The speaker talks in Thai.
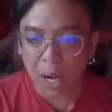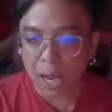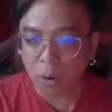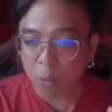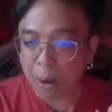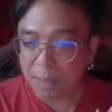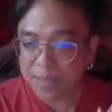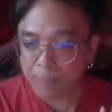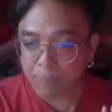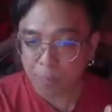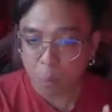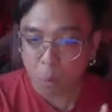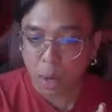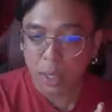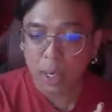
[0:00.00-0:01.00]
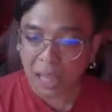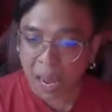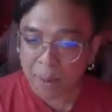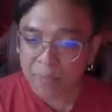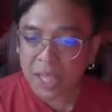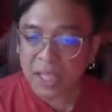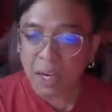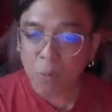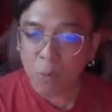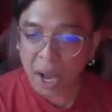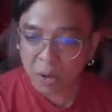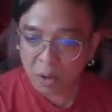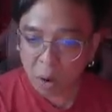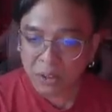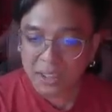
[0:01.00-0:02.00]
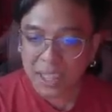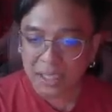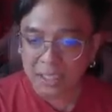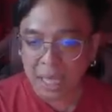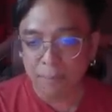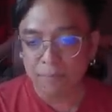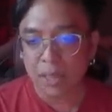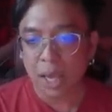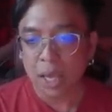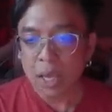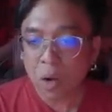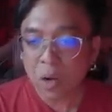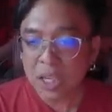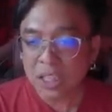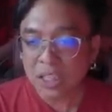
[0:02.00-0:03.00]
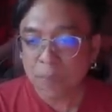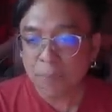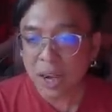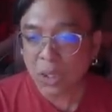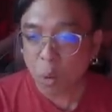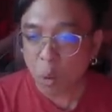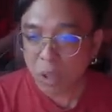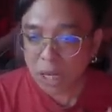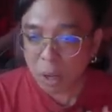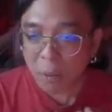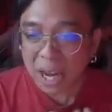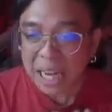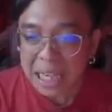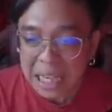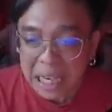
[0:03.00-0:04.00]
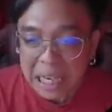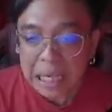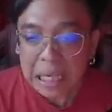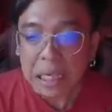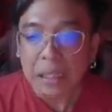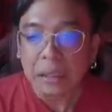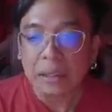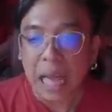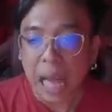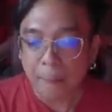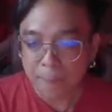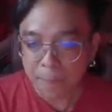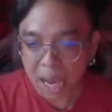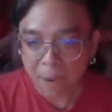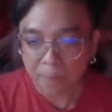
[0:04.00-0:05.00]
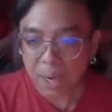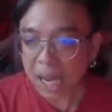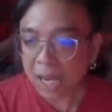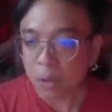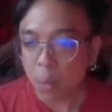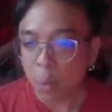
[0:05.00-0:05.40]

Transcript: และความเจ็บปวด แถมในจังหวะร้องเสียงต่ำเนี่ยก็ยังสามารถกดเราให้ดิ่ง ตามเพลงไปได้อีก